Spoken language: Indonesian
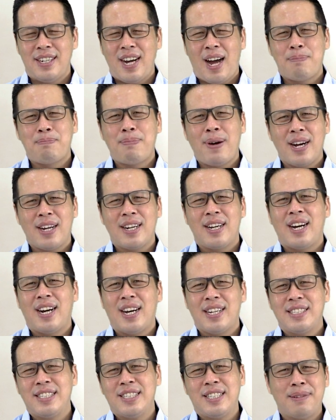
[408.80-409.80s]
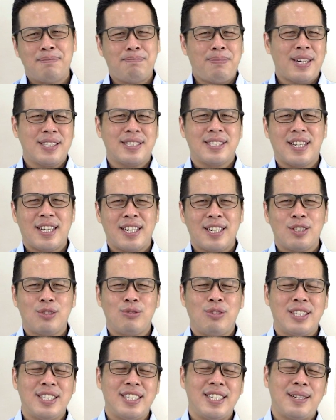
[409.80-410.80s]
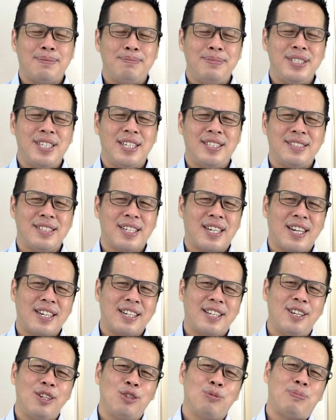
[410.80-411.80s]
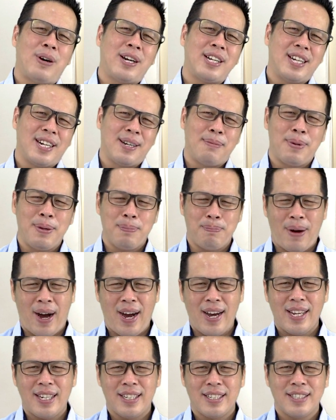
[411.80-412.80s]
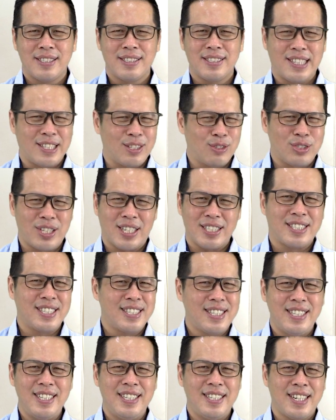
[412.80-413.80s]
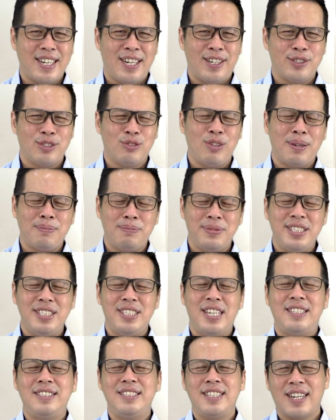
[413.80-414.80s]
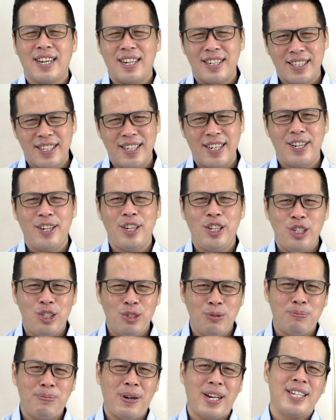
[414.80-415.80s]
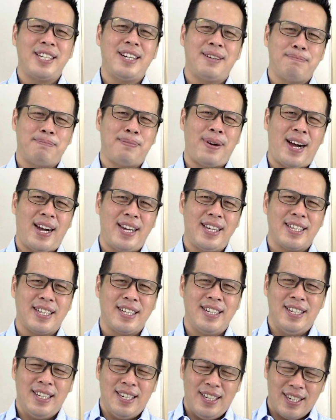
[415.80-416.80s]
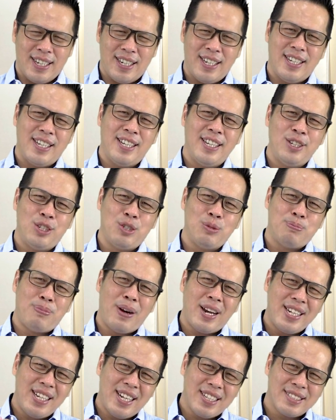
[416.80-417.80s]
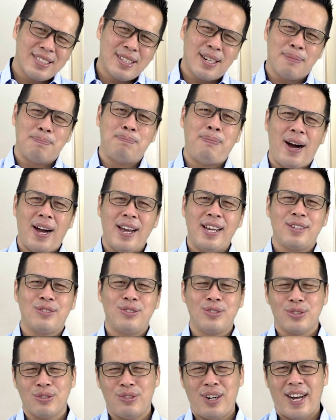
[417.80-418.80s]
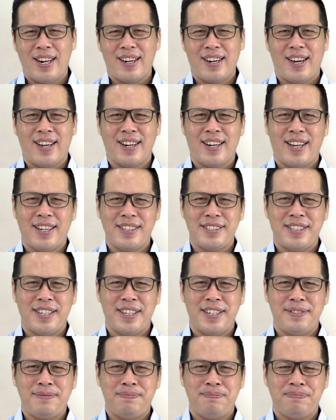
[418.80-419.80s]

apakah di depan sana Tuhan tidak menjanjikan kehidupan yang lebih baik tentu saja tidak Tuhan menjanjikan kehidupan yang baik kehidupan yang terbaik untuk anak-anaknya